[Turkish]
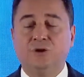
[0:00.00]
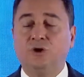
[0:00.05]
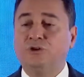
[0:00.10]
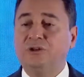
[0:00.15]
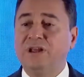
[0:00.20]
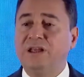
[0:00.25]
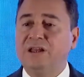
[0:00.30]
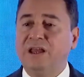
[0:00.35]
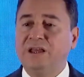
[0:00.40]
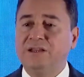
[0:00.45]

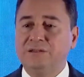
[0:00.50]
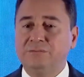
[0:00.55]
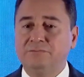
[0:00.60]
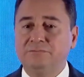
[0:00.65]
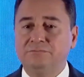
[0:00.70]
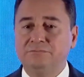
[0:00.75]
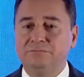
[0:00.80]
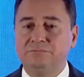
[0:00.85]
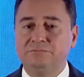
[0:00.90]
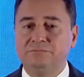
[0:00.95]
Örneğin
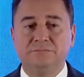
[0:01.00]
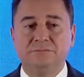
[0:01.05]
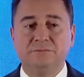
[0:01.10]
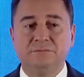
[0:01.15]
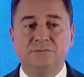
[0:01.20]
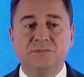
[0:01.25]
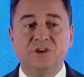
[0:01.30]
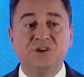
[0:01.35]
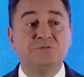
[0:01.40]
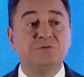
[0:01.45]
eğitim.
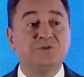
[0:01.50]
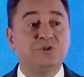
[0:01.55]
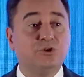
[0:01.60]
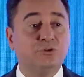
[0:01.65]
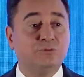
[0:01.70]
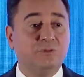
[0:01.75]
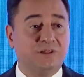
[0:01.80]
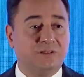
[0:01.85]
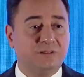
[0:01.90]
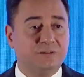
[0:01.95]
Hiçbir şey
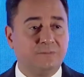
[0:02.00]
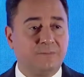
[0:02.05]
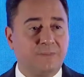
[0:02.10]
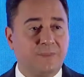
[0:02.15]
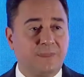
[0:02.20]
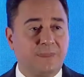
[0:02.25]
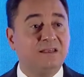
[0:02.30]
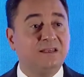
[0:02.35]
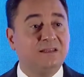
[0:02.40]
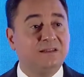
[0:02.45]
olmadı.
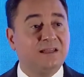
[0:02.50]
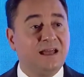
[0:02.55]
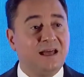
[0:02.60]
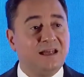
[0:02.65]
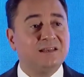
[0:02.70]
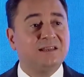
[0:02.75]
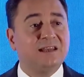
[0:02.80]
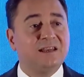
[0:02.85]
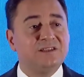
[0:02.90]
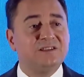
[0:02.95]

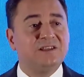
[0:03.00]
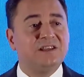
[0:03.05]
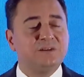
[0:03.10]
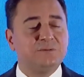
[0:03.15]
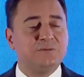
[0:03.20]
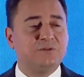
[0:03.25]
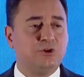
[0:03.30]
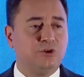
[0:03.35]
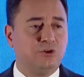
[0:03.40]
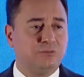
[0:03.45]
Yıllar geçti
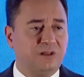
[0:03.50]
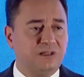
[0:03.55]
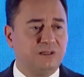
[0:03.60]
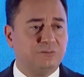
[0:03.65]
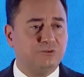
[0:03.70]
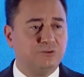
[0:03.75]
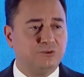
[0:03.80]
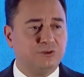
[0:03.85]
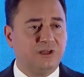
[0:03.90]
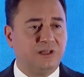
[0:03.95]
hiçbir şey
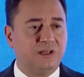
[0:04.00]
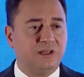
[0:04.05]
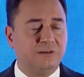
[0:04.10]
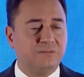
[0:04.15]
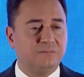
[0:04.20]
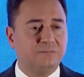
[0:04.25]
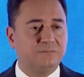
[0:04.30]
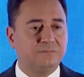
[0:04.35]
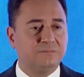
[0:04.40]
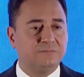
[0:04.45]
olmadı bu ülkede.
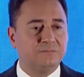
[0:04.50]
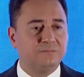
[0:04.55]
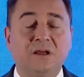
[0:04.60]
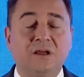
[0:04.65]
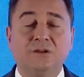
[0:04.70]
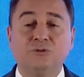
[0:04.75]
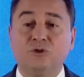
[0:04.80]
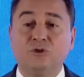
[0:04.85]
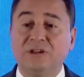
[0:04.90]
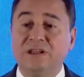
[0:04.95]

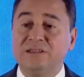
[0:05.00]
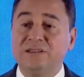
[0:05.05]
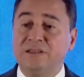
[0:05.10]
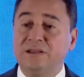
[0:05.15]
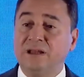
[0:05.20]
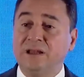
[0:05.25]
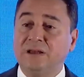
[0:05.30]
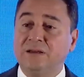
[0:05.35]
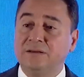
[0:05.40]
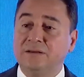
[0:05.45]

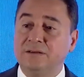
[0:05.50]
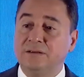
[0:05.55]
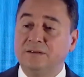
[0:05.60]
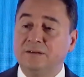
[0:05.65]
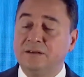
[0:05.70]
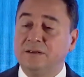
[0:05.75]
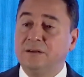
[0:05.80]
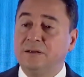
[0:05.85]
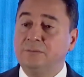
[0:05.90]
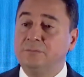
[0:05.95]
Dolayısıyla
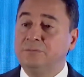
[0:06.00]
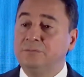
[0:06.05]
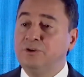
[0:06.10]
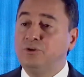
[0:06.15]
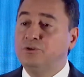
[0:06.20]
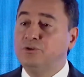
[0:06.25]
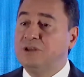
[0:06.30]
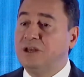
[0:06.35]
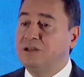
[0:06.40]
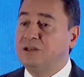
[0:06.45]

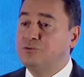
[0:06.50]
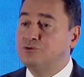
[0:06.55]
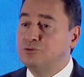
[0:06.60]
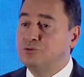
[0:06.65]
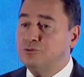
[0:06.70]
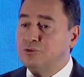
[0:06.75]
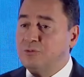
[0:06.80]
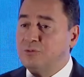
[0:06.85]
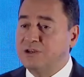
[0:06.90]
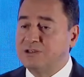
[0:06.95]
bir ülkenin
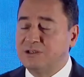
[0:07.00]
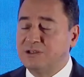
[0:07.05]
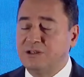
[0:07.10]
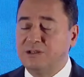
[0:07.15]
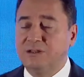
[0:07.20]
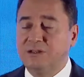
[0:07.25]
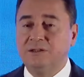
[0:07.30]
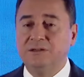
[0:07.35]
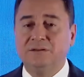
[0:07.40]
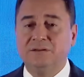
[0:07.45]

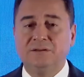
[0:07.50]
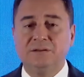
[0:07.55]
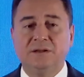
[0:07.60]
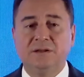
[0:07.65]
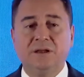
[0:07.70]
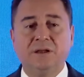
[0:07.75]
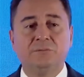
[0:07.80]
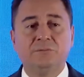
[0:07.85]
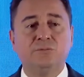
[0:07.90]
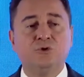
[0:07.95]
cumhurbaşkanının,
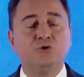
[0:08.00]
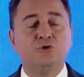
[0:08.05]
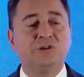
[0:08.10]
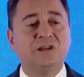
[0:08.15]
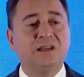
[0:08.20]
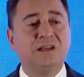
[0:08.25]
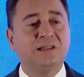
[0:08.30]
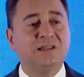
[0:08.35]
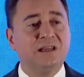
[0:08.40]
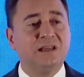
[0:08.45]
bir
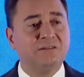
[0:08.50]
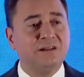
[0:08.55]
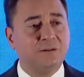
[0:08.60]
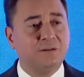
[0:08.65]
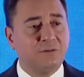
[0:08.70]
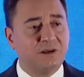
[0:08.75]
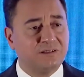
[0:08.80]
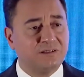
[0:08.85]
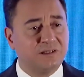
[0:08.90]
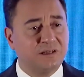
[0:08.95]
ülkenin
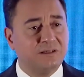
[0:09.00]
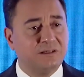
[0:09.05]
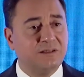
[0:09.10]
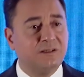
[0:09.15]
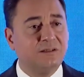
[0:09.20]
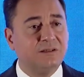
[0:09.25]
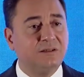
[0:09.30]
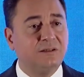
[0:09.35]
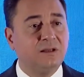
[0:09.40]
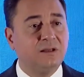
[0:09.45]
devlet
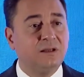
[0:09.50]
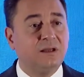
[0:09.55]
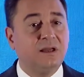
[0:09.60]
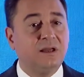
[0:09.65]
başkanının